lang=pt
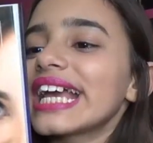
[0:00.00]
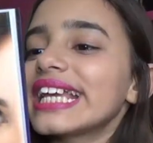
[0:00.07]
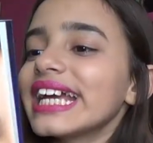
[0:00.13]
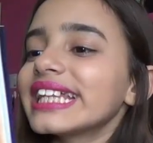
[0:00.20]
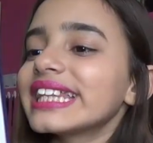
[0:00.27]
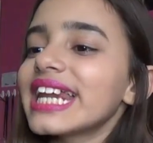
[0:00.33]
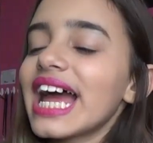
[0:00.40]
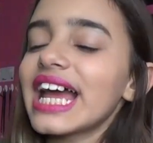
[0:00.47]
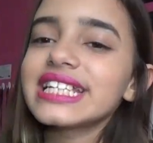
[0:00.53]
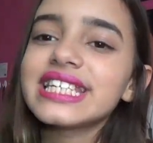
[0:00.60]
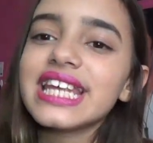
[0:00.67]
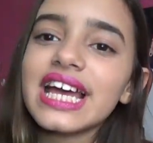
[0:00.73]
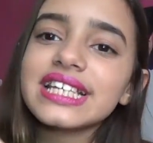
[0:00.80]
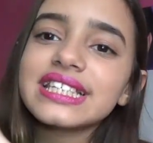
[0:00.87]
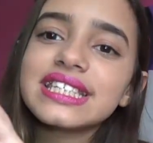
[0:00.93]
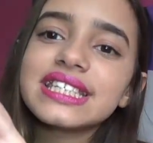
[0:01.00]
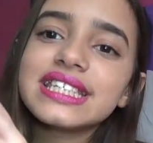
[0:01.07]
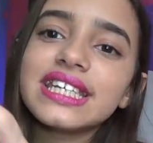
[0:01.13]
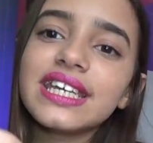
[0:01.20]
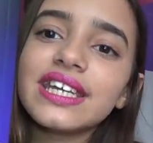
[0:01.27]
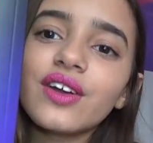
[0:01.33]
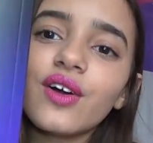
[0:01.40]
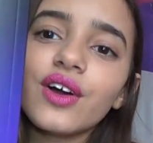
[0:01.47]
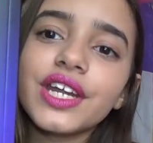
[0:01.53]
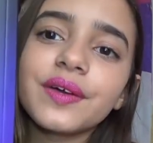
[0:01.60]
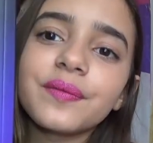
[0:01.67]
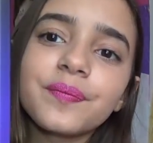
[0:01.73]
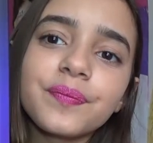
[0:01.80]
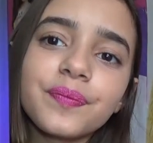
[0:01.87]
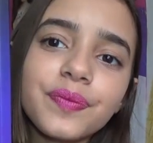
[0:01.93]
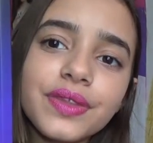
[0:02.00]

aqui atrás é assim, olha.